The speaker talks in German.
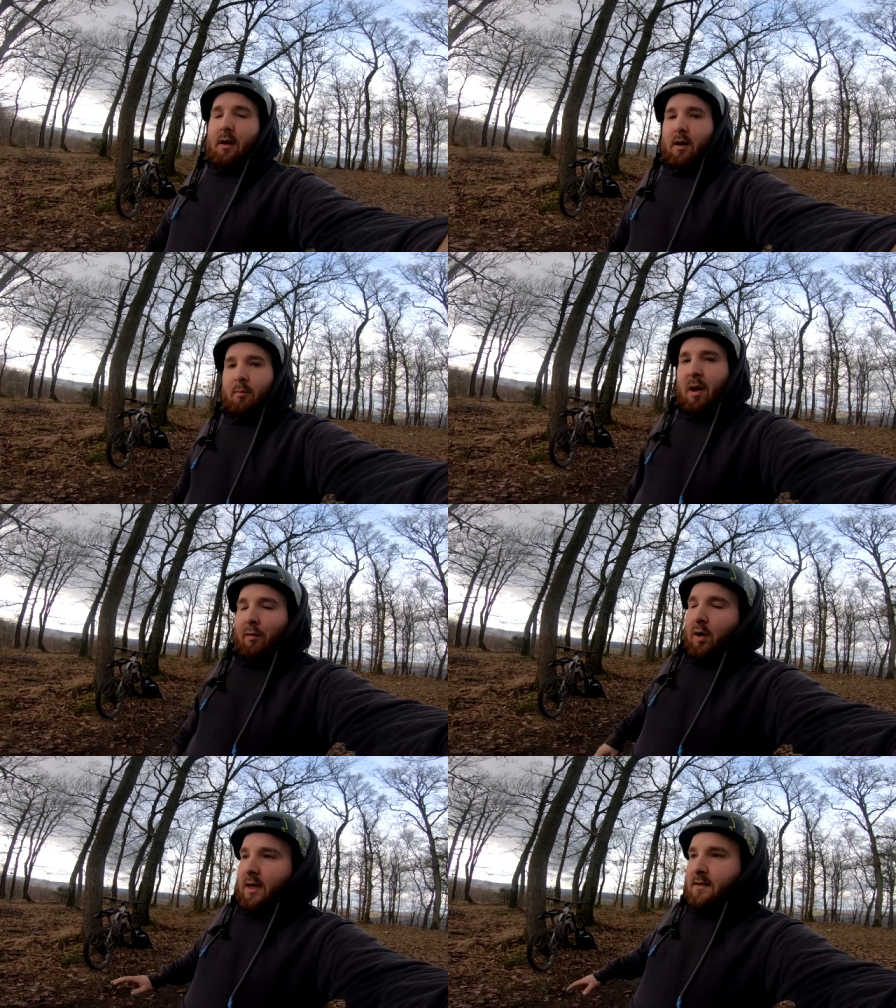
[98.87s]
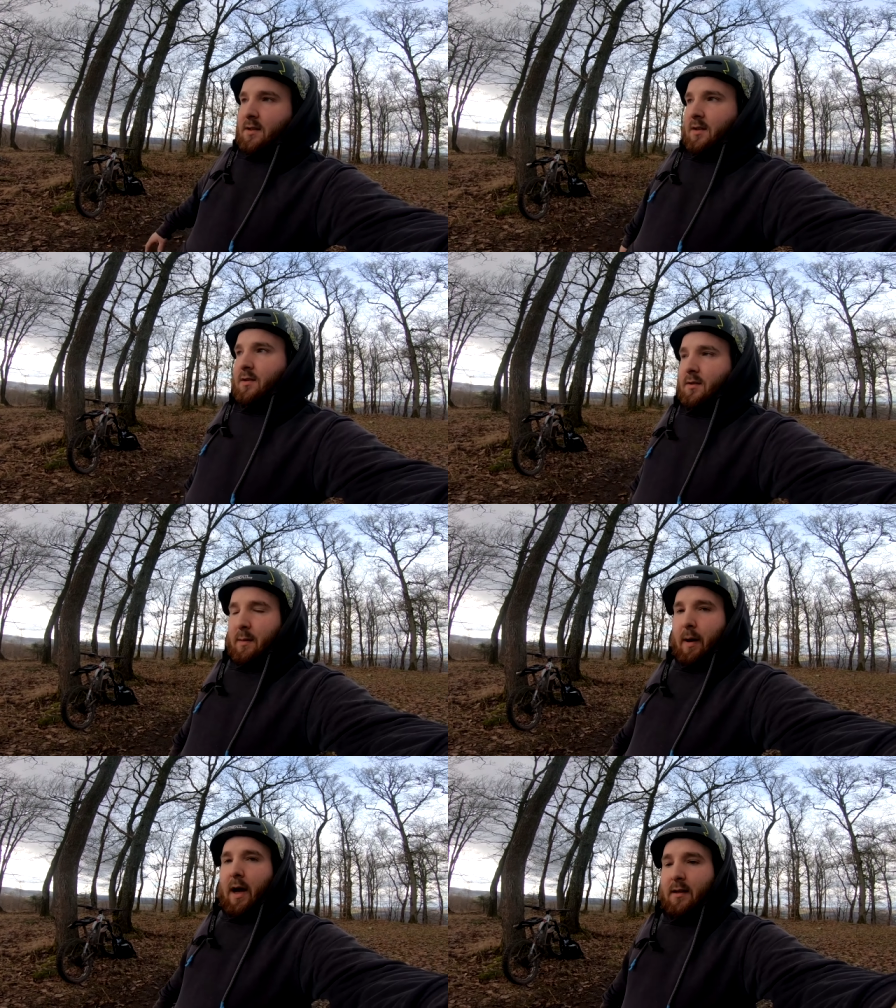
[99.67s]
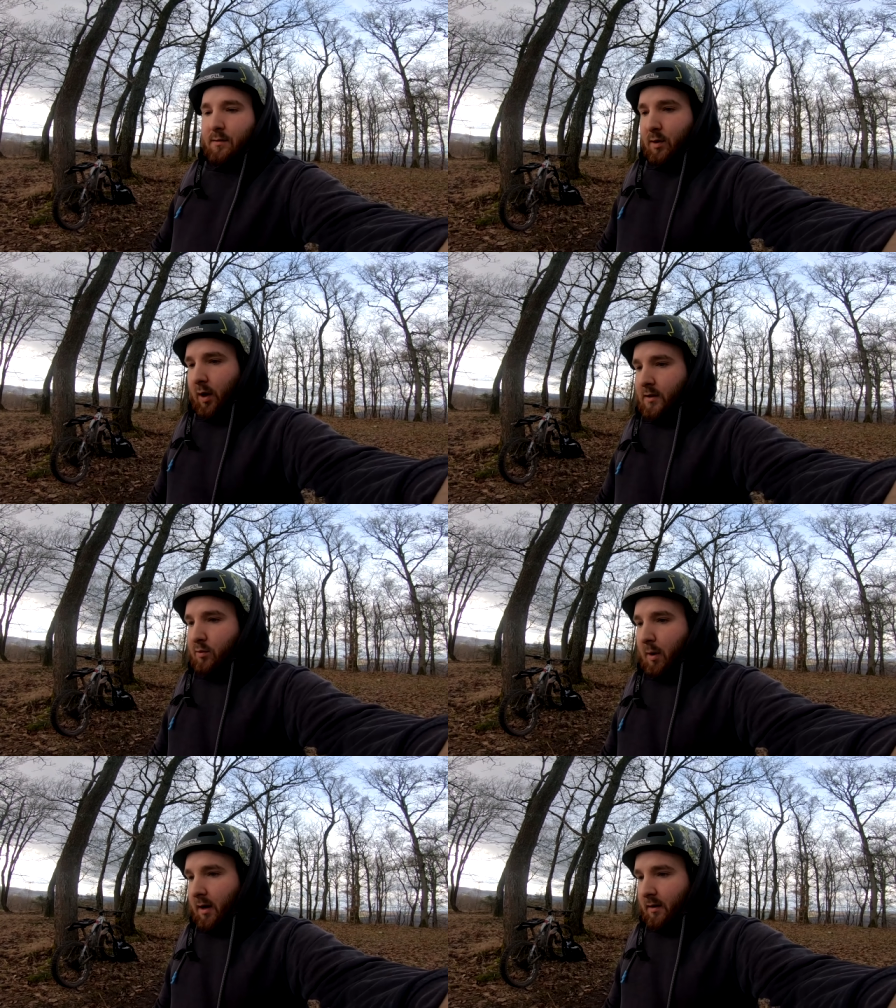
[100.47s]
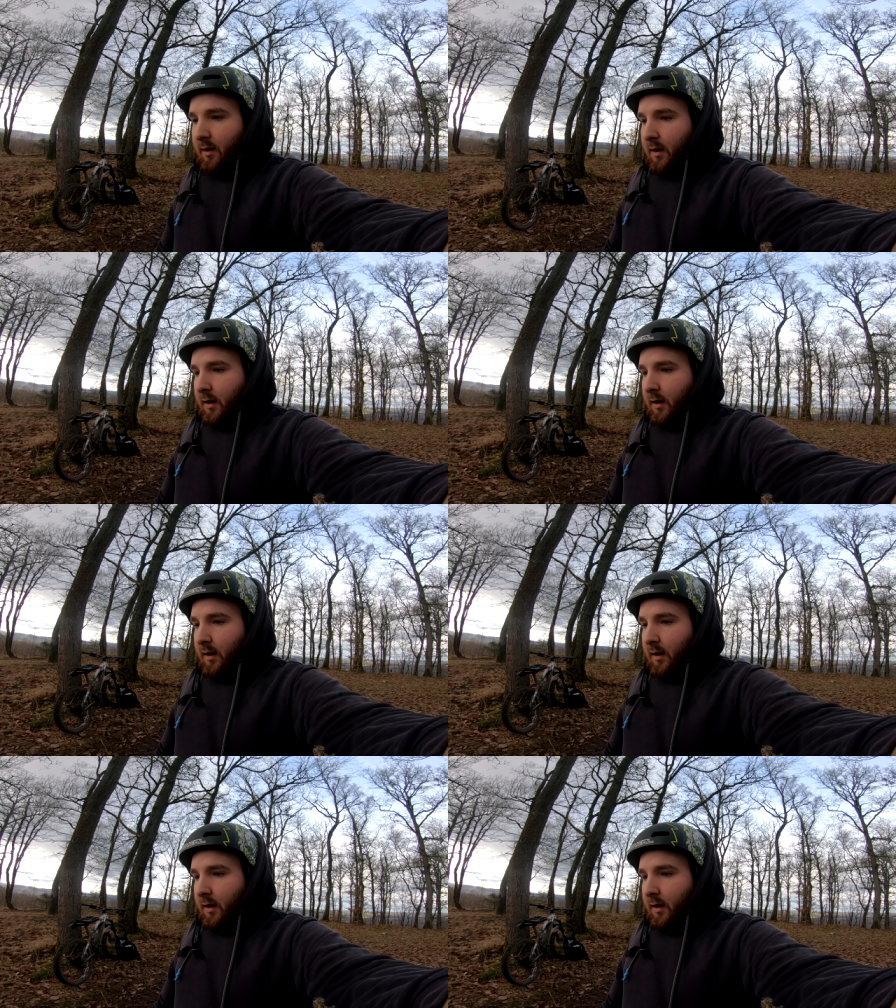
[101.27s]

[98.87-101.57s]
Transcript: Ähm, er wollte jetzt nicht, dass ich ein separates Video dazu mache.